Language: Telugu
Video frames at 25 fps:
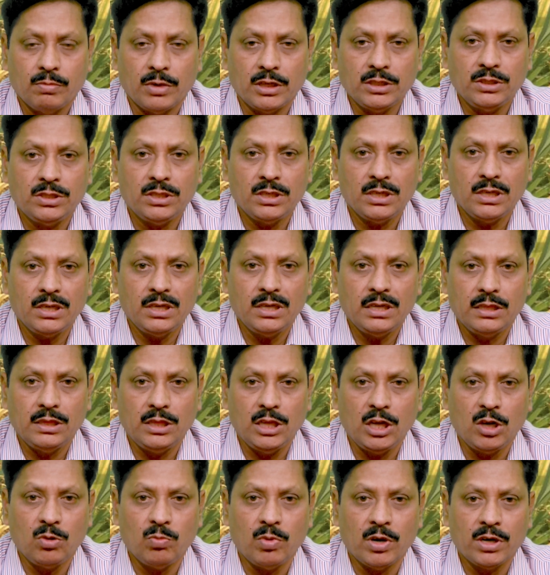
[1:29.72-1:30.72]
మంచి
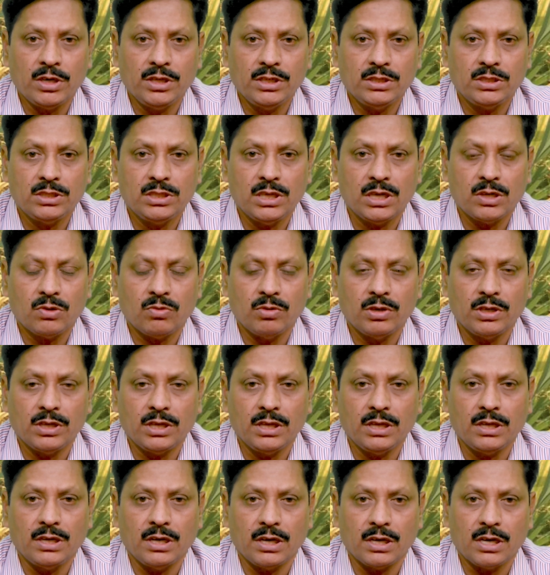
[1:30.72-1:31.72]
దిగుబడిని ఇచ్చేటువంటి
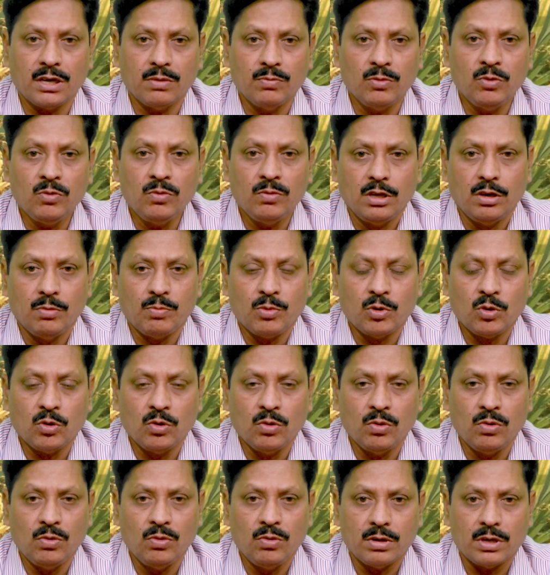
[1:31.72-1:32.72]
ఈ రకము ఇప్పుడు
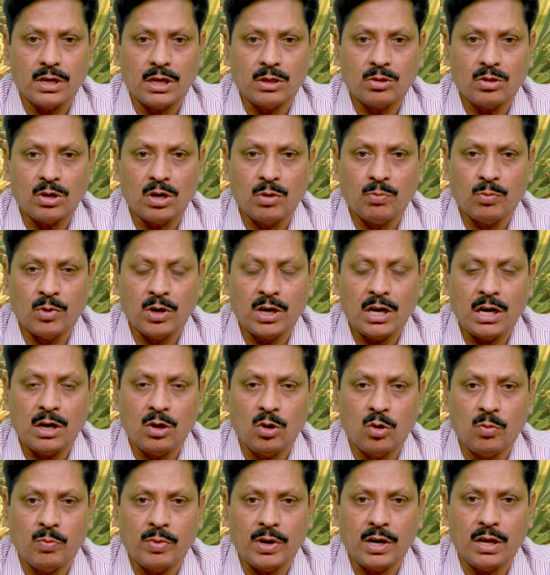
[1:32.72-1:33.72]
రైతుల పొలాల
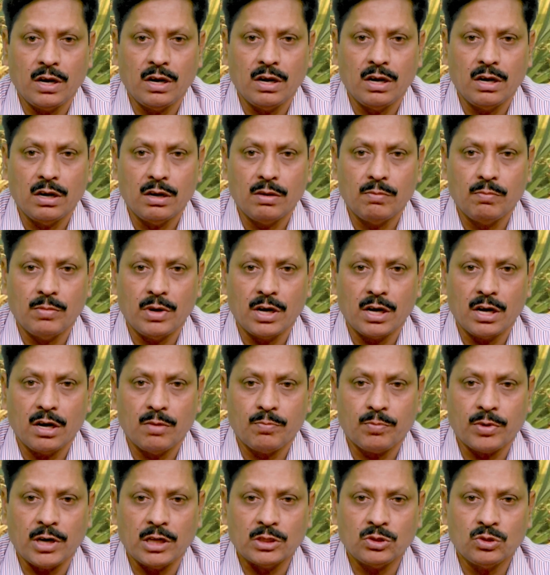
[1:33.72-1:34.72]
లోపల బాగా
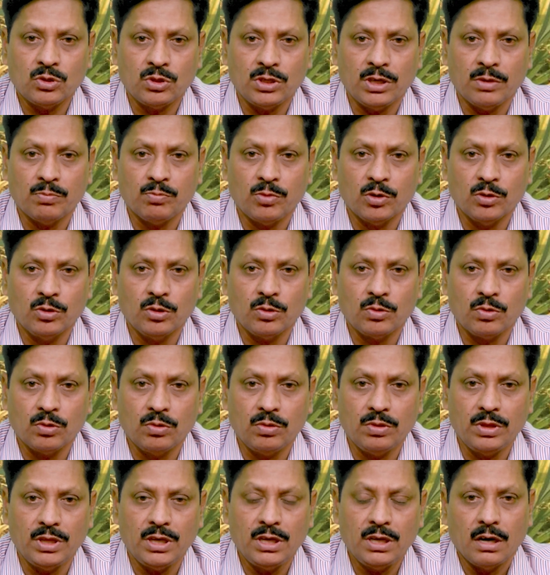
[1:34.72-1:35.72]
ప్రాచుర్యం
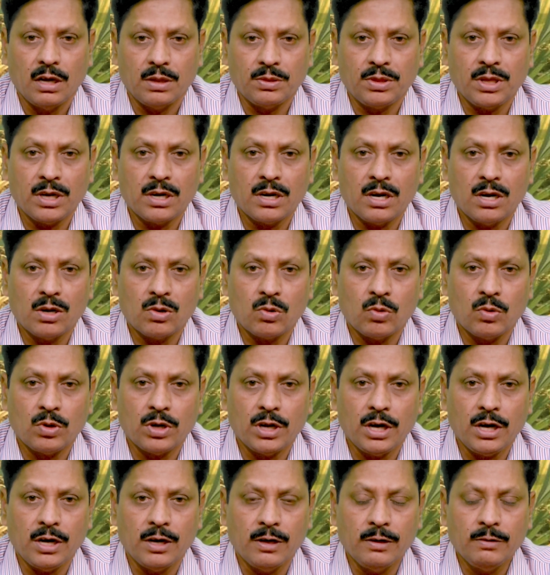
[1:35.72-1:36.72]
పొందుతుంది
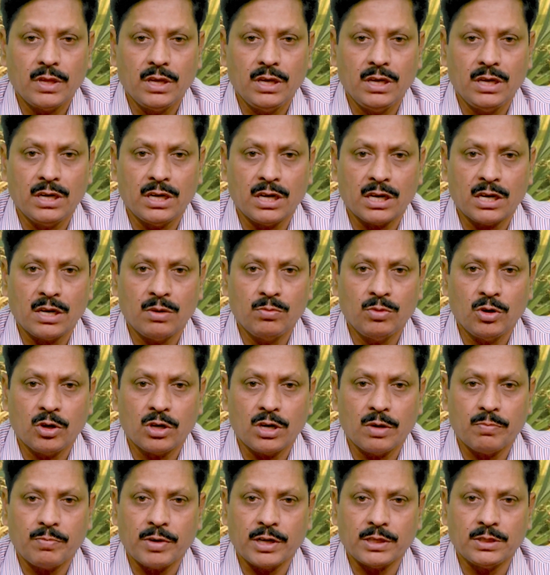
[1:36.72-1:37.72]
అంతేకాకుండా ఈ రకం
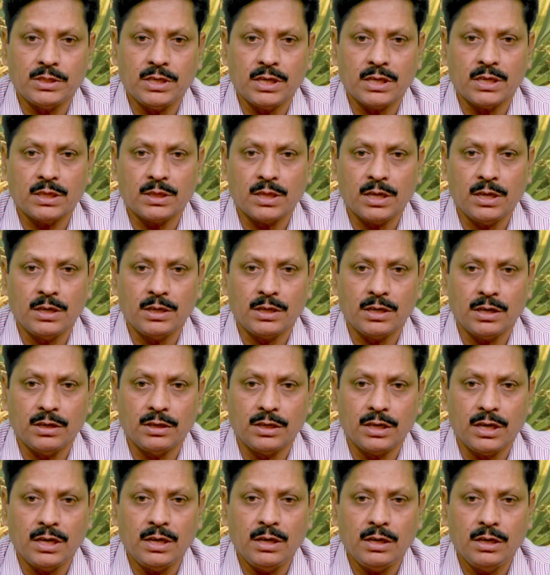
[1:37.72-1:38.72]
యొక్క ప్రత్యేకత
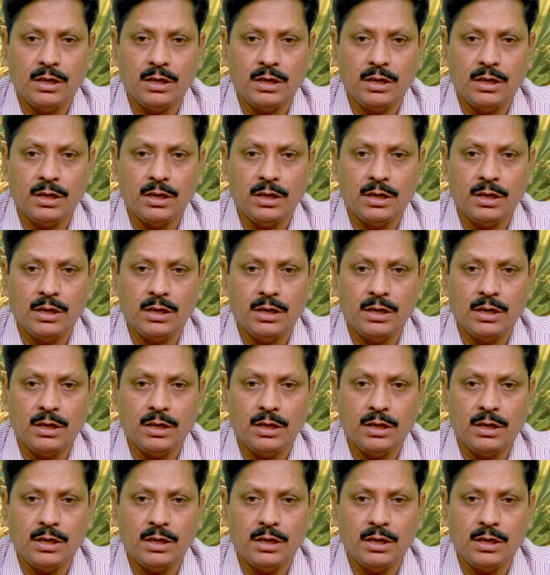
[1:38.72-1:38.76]
ఏంటంటే